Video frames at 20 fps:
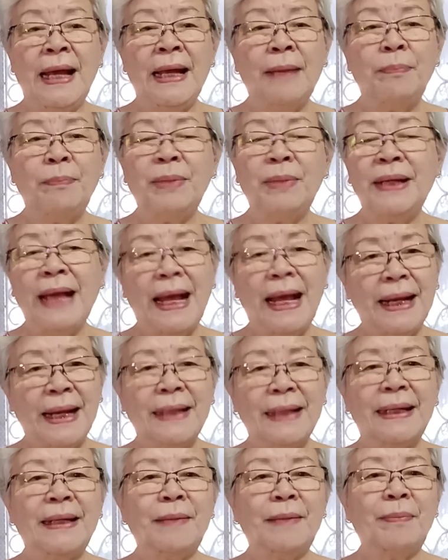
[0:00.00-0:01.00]
pelihara
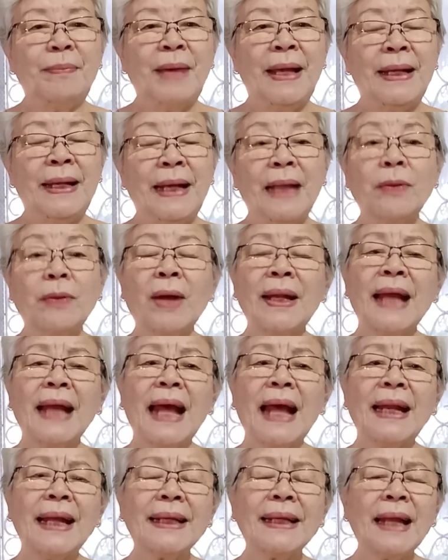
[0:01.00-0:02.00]
dengan baik atau
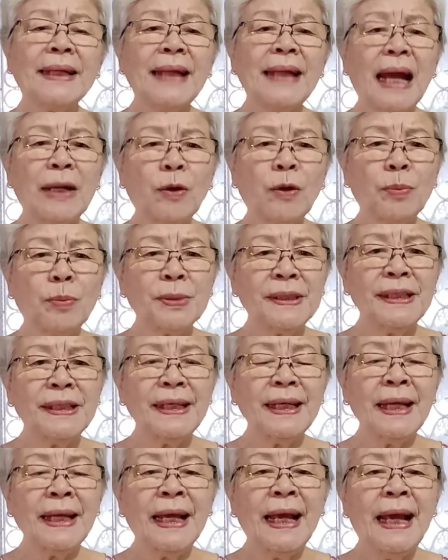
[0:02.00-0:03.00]
anak-anak yang
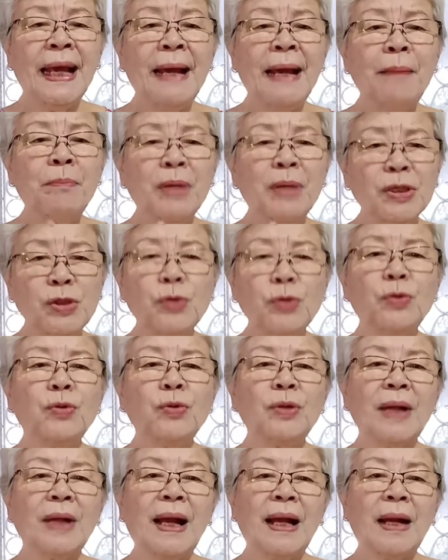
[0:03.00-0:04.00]
diadopsi
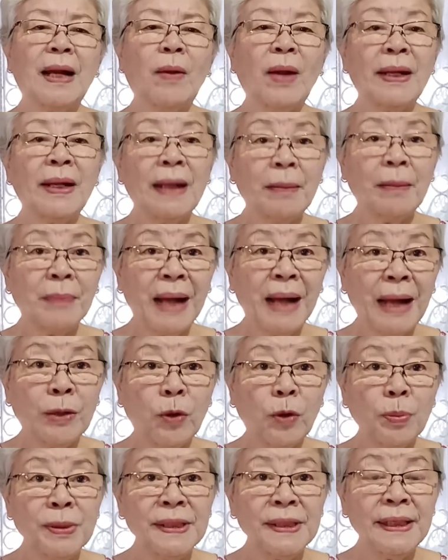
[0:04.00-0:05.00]
Bersyukurlah kalau ada yang
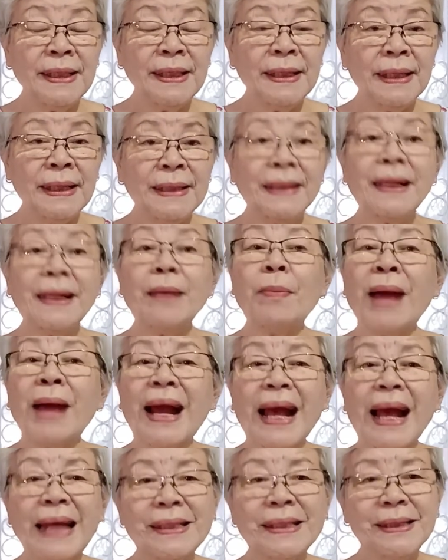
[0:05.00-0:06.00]
mengadopsi. Terima
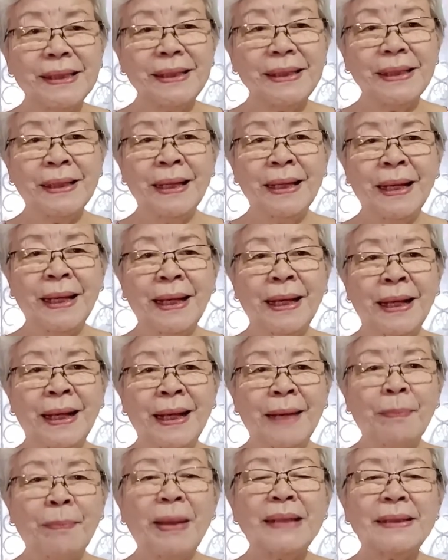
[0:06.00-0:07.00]
kasih.
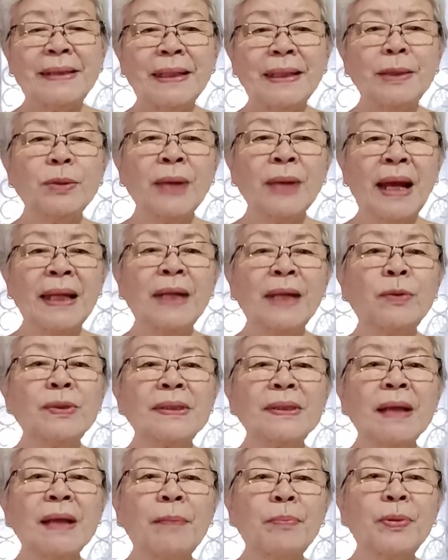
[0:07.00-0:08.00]
Pasti Tuhan ikut
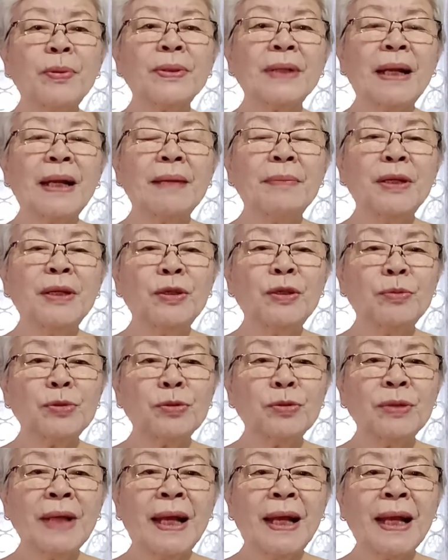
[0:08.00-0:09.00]
campur dalam hidup
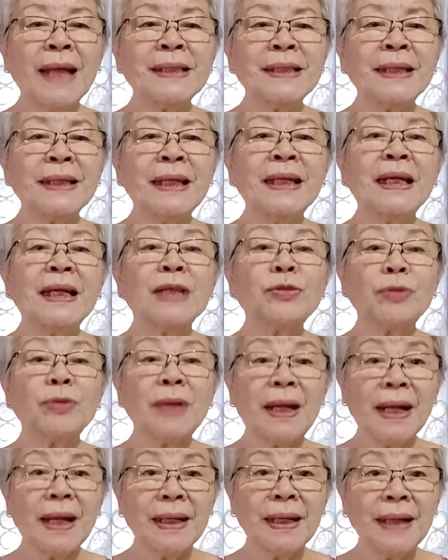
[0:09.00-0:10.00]
saudara sehingga
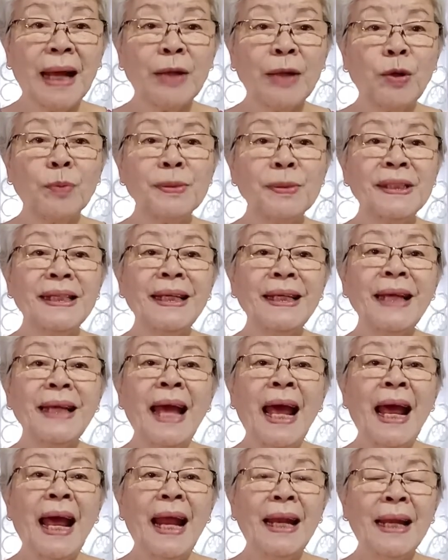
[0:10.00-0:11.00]
saudara diadopsi
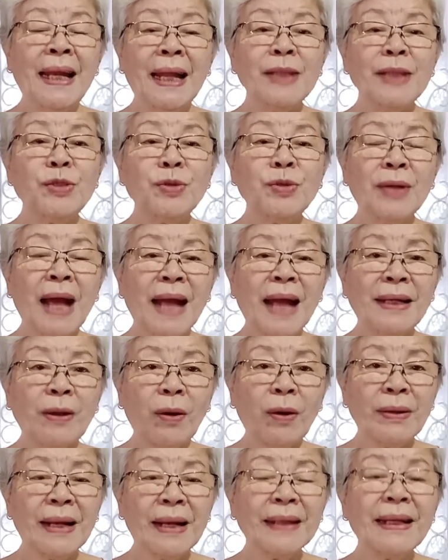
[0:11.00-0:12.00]
dan juga
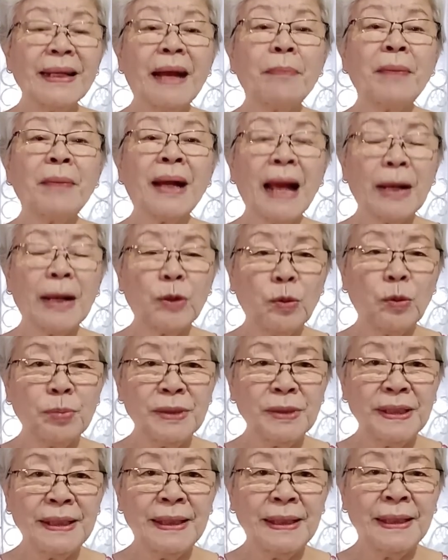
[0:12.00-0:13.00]
ada orang yang
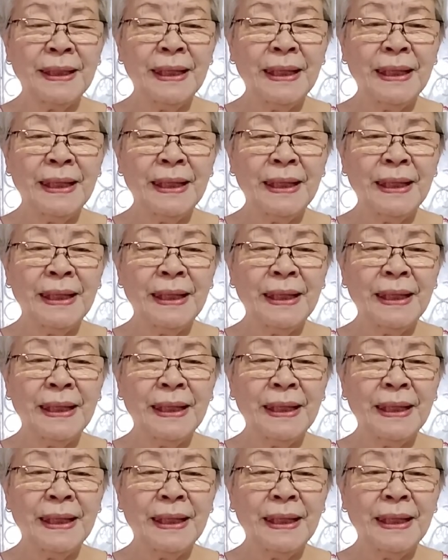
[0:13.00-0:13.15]
mengadopsi.